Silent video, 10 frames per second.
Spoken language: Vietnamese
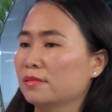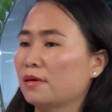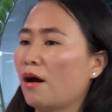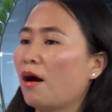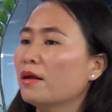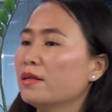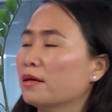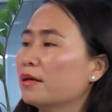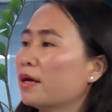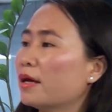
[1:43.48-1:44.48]
có
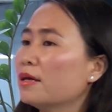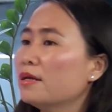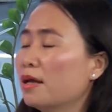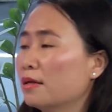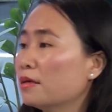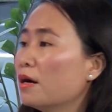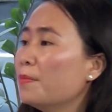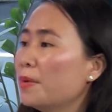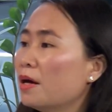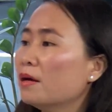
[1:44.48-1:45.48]
những cái lệnh
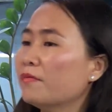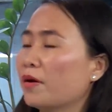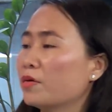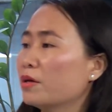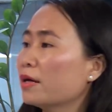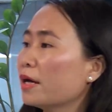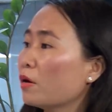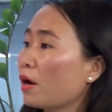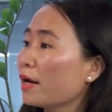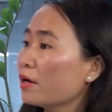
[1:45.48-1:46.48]
khớp lớn vào những cái
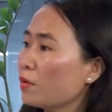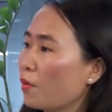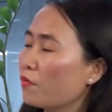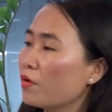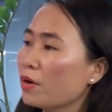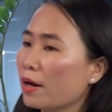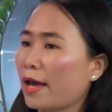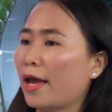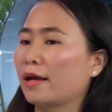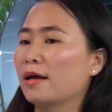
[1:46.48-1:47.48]
các cái cổ phiếu
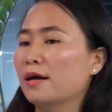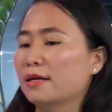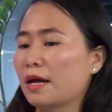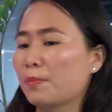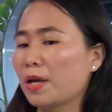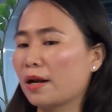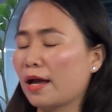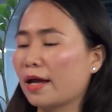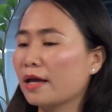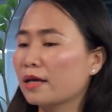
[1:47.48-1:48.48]
ngân hàng đặc biệt
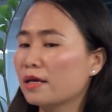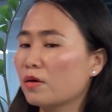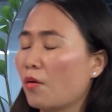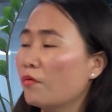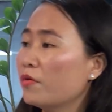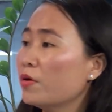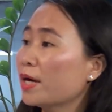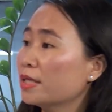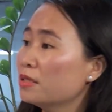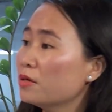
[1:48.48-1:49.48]
là các cái cổ phiếu
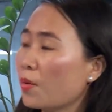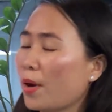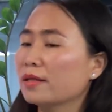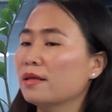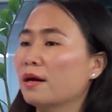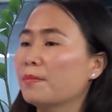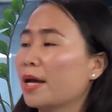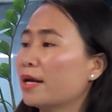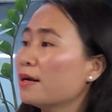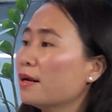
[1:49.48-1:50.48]
ngành chứng khoán thì
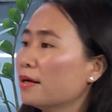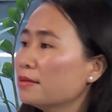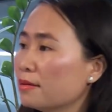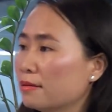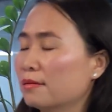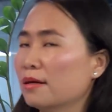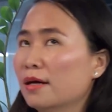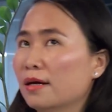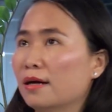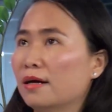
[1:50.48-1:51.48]
hôm nay rất là ấn tượng
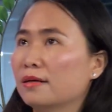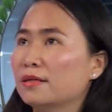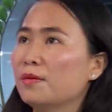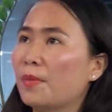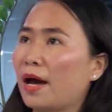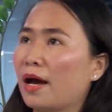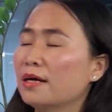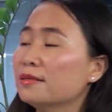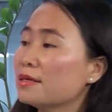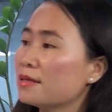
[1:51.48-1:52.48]
à, khi mà
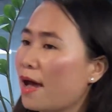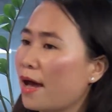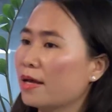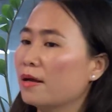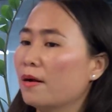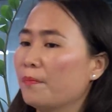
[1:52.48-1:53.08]
SSI